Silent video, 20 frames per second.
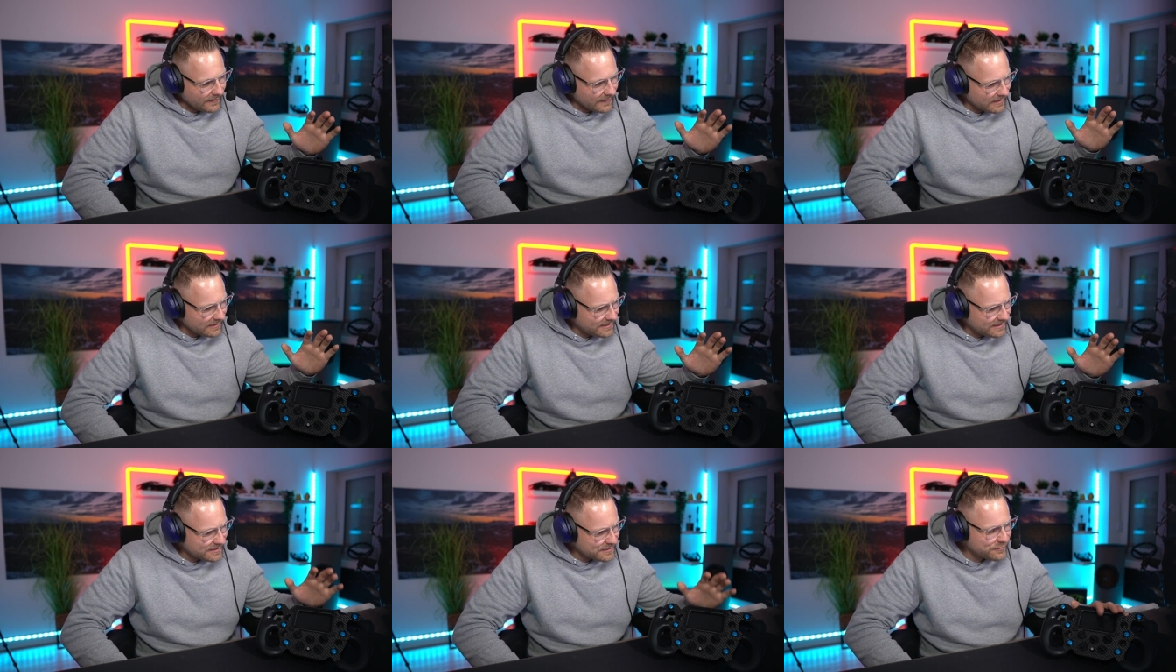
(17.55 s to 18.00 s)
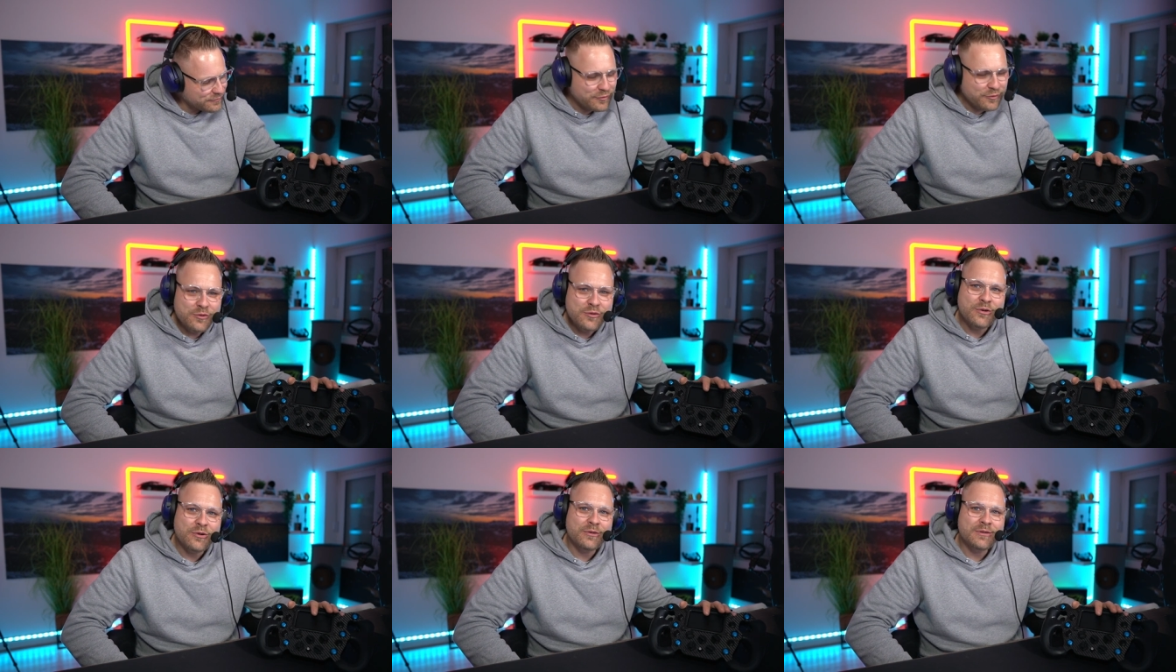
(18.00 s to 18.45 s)
Das
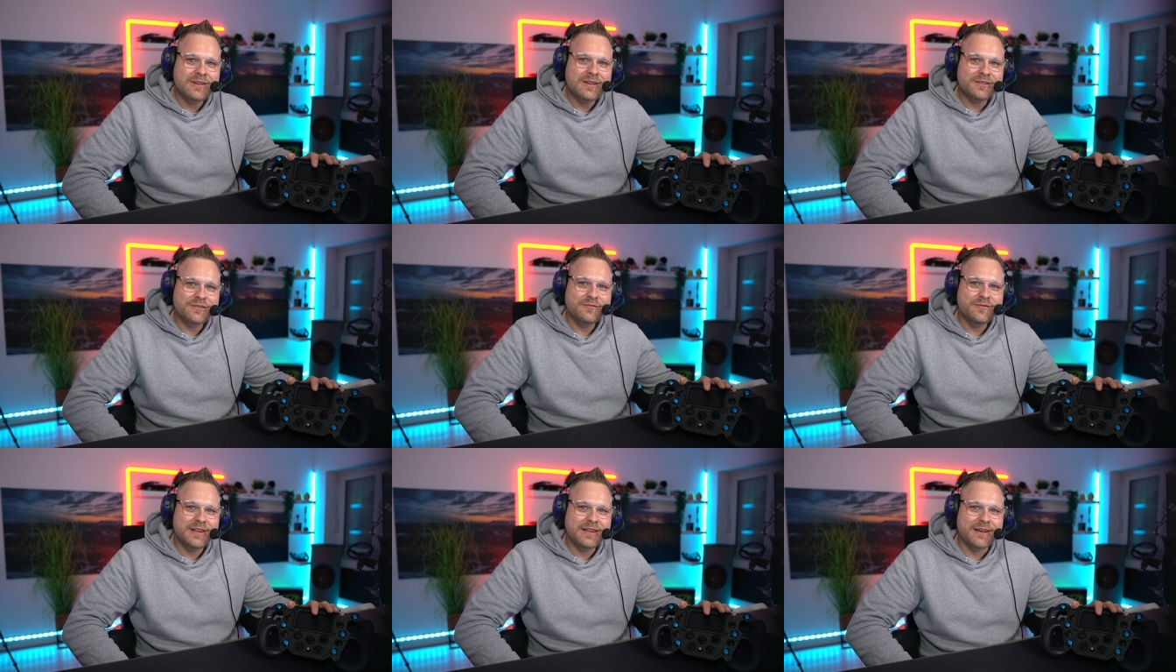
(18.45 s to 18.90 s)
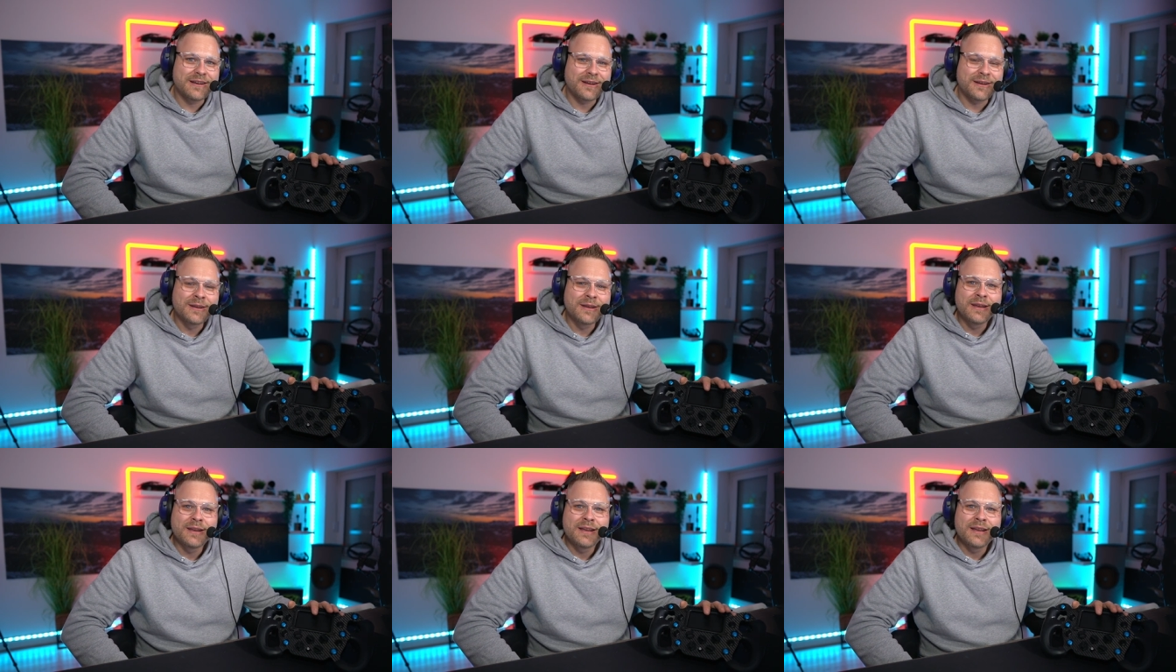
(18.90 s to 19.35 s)
Für und das Wider.
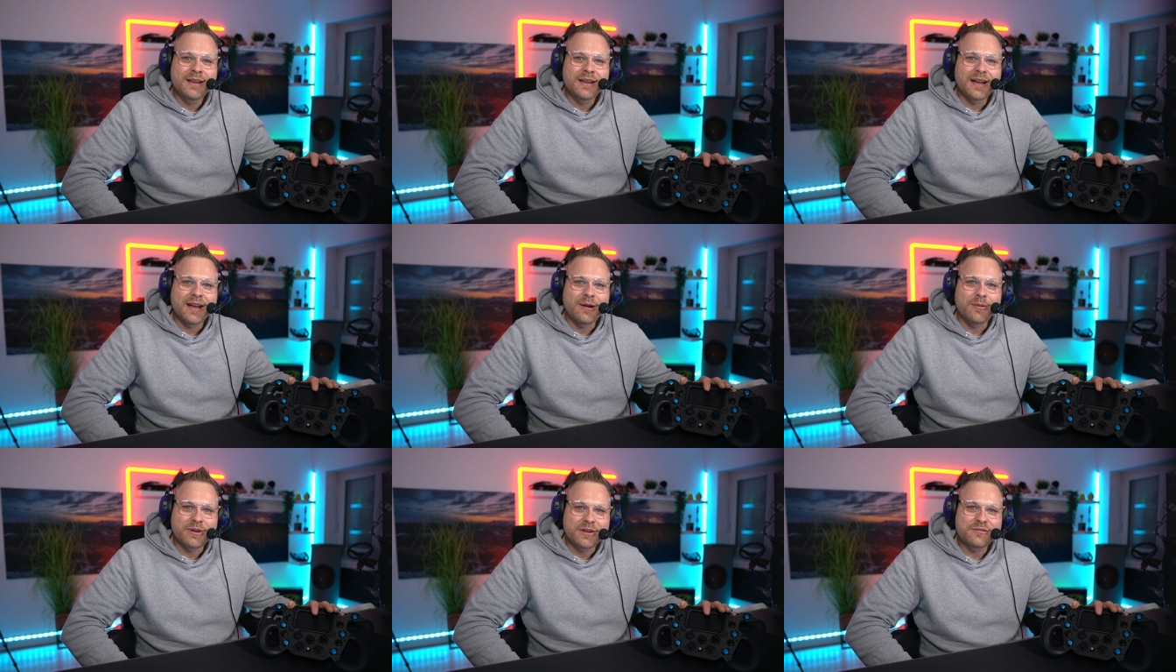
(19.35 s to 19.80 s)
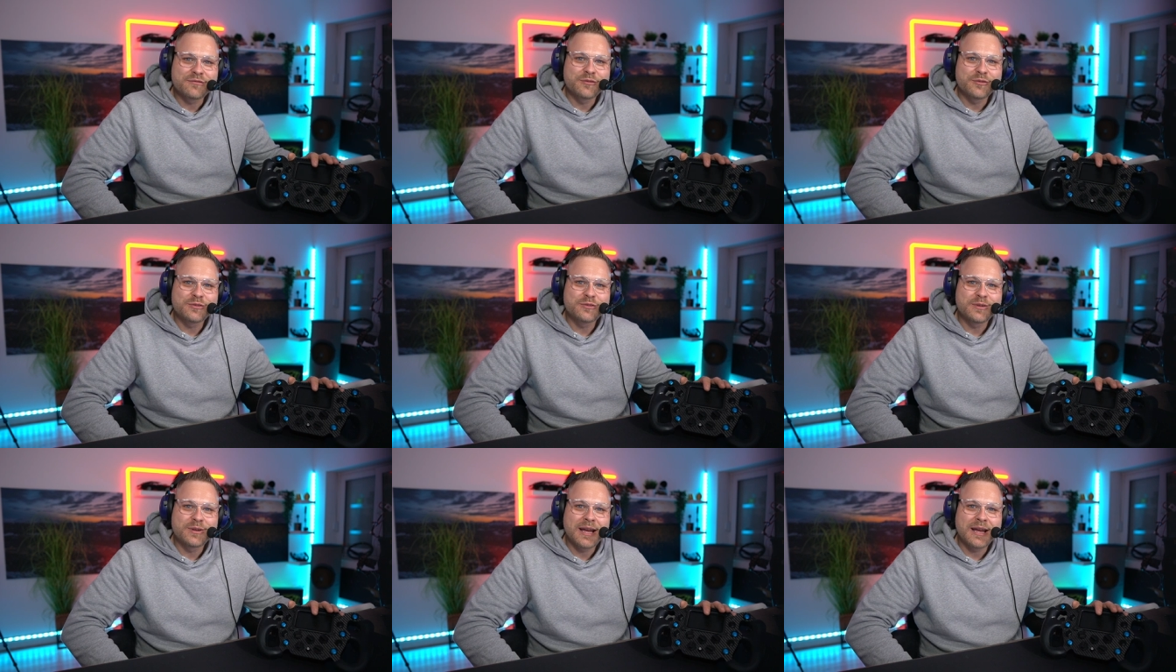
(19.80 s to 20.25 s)
Aber das
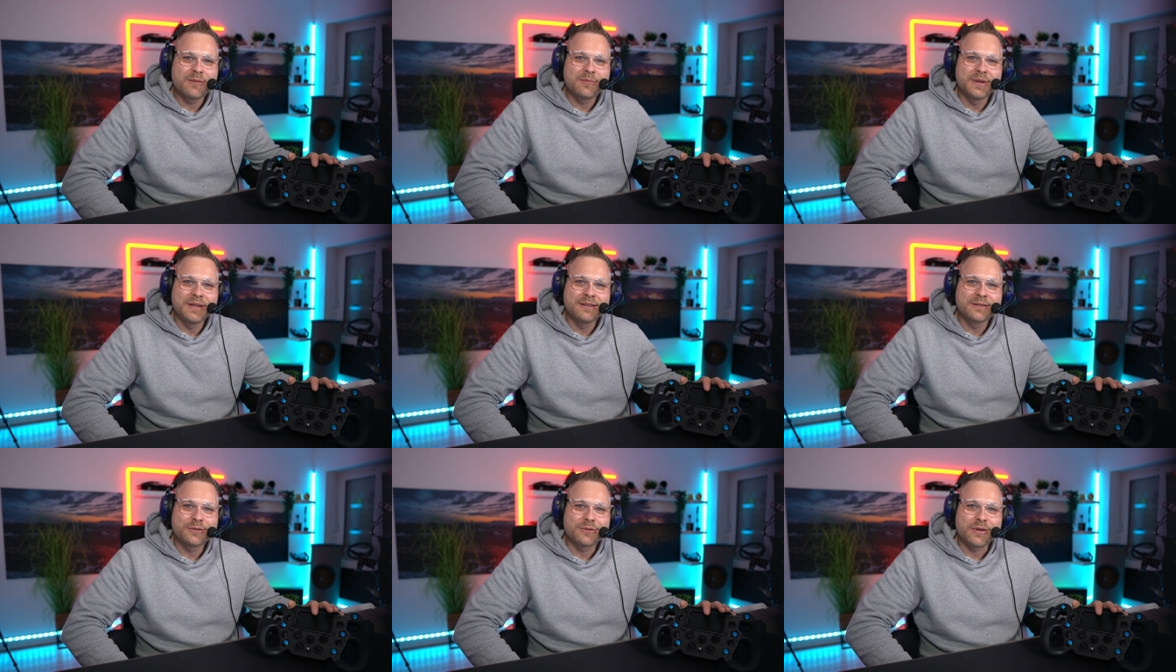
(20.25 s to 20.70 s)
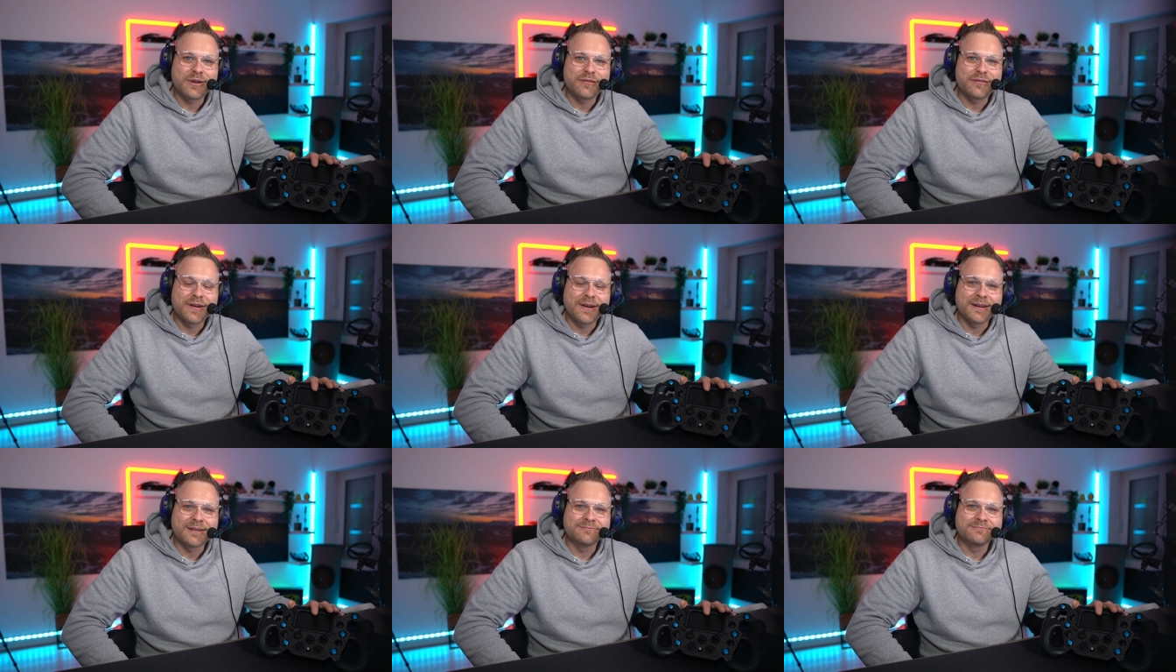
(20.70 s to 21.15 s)
wirst du nach dem Intro
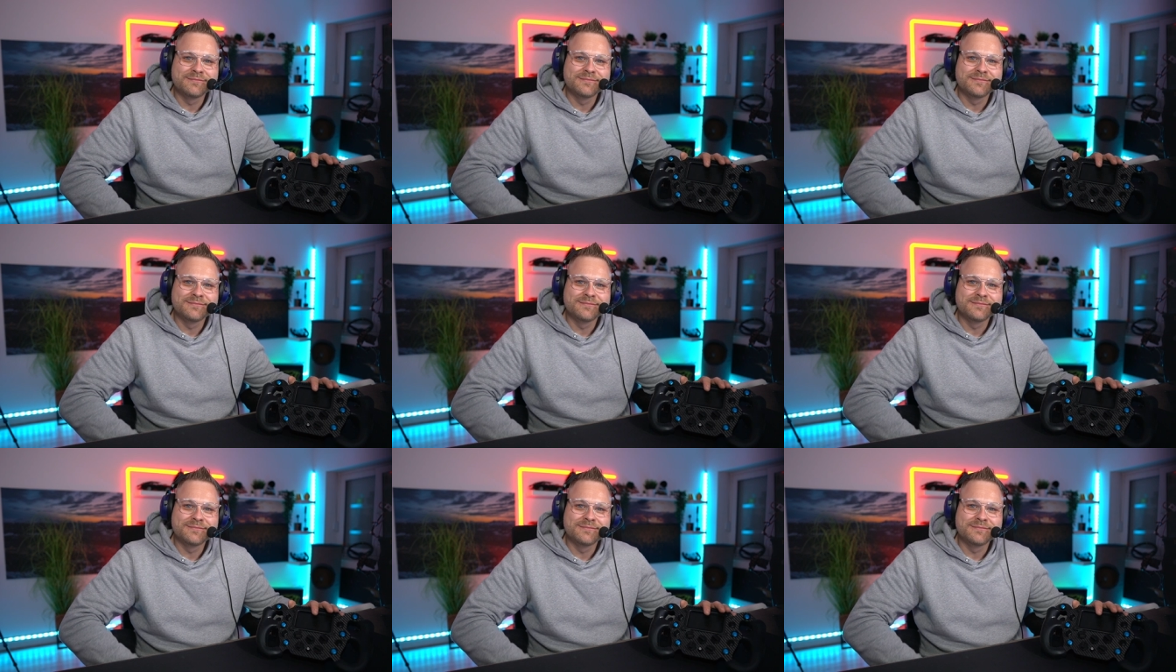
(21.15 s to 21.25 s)
erfahren.